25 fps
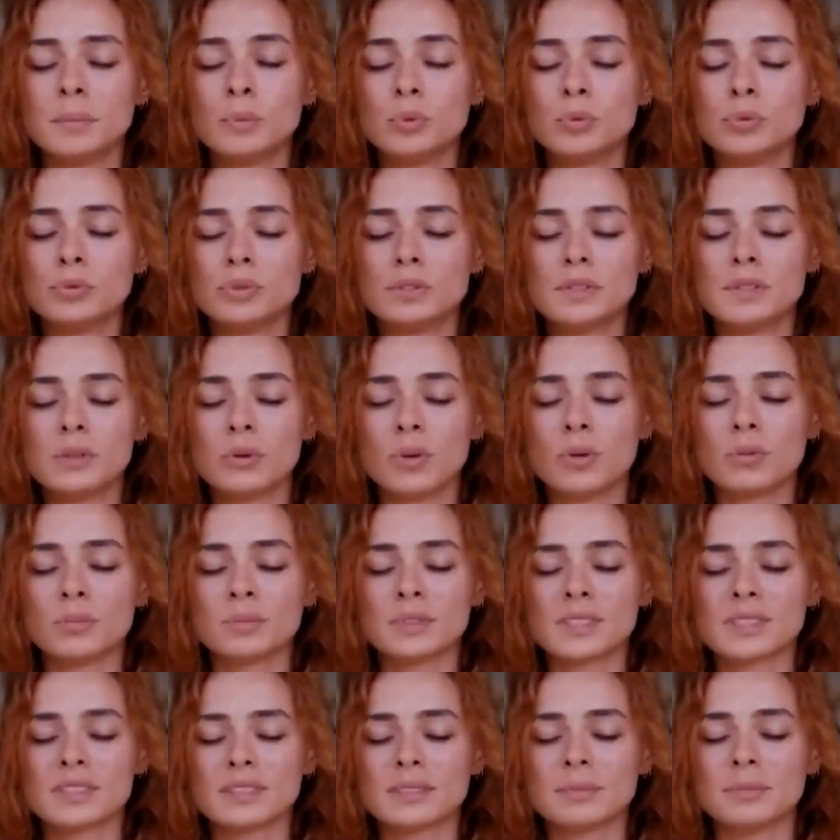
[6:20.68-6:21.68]
Bir mucize
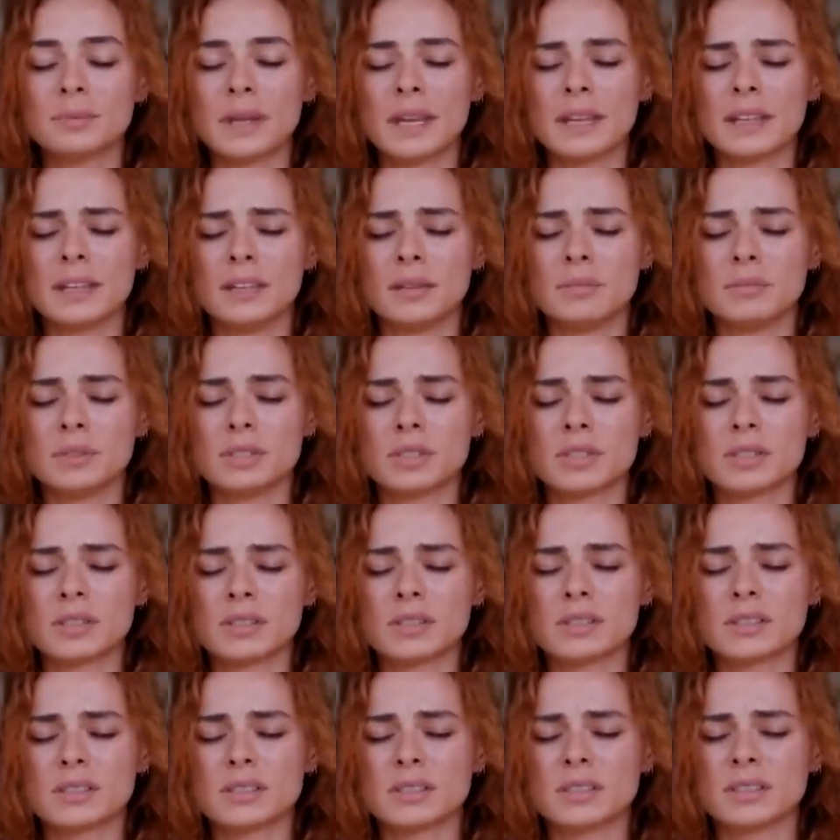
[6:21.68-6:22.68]
olmasını
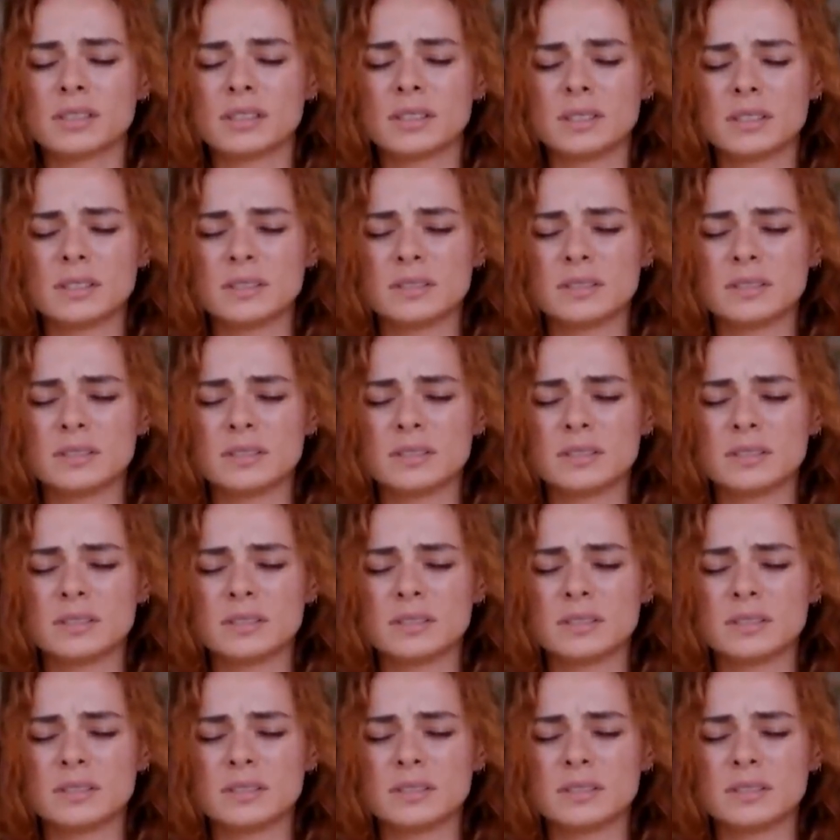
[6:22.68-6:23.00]
beklemeyeceğiz.